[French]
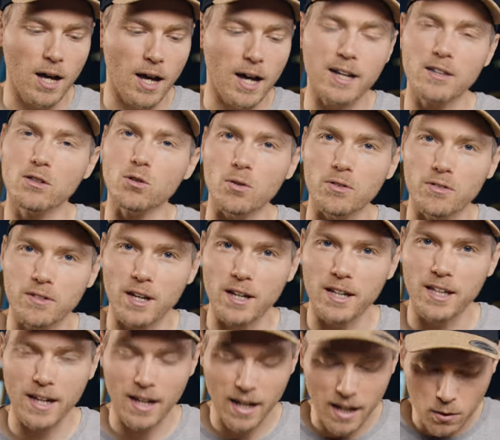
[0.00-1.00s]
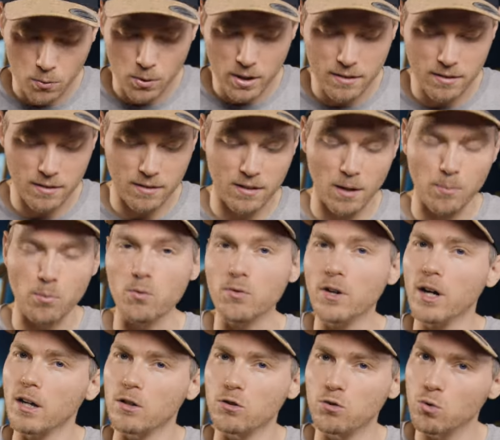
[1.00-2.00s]
un 35, un 8, ça peut
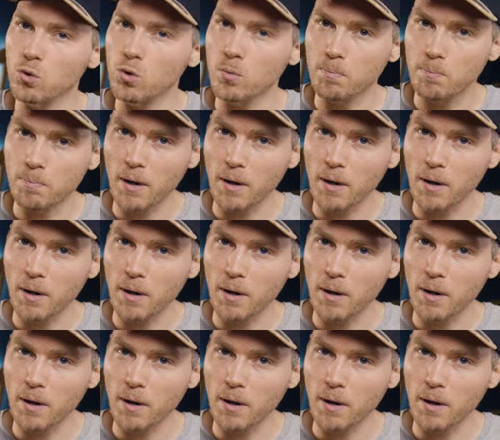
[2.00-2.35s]
faire un duo